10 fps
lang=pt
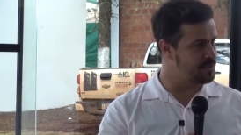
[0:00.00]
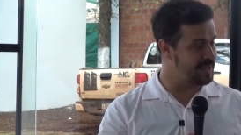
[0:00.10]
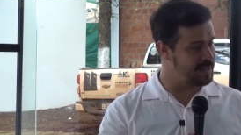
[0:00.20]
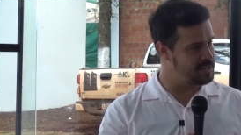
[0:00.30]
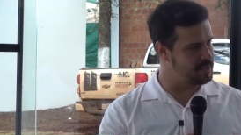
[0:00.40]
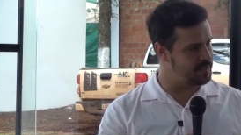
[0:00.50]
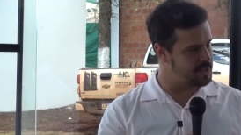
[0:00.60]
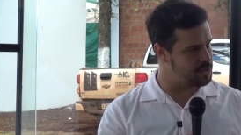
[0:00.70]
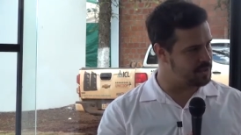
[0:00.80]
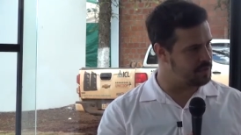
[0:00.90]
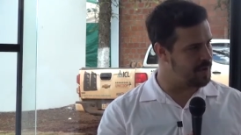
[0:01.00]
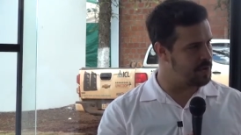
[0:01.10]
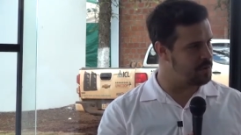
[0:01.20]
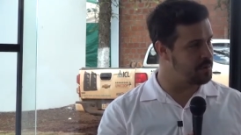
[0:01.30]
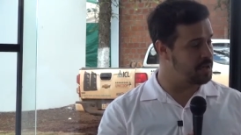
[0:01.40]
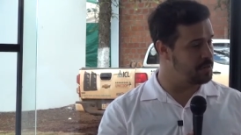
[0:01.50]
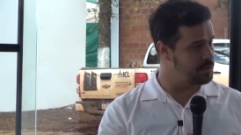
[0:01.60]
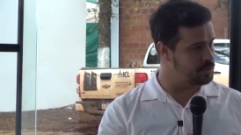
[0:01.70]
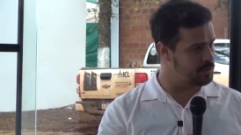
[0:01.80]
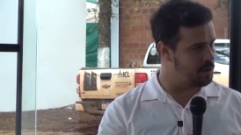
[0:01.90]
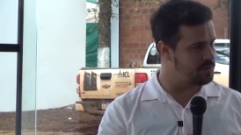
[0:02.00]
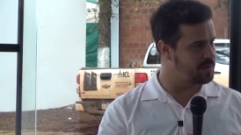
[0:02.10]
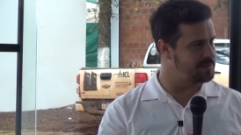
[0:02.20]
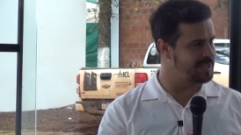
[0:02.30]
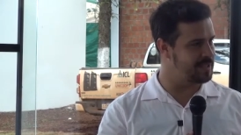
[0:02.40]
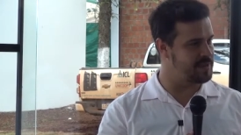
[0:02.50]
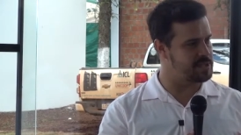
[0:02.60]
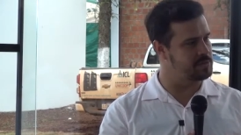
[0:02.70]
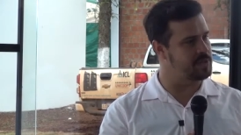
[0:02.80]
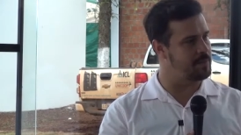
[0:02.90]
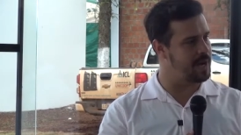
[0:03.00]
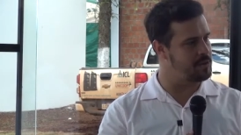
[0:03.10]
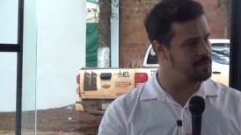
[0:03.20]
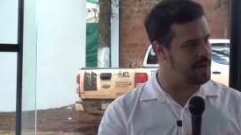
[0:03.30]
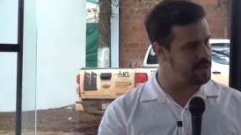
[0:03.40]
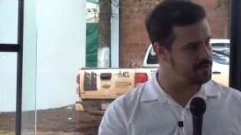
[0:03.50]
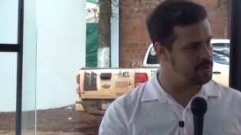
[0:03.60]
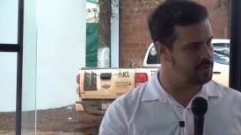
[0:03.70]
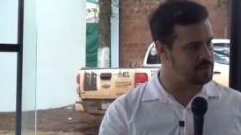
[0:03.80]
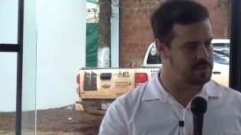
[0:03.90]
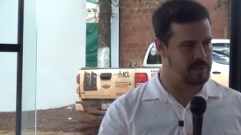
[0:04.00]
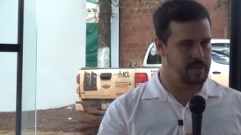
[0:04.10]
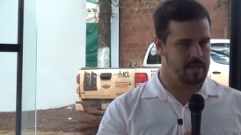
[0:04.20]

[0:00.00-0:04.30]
uma grande defensora do agro, uma menina muito nova, que está fazendo um trabalho maravilhoso,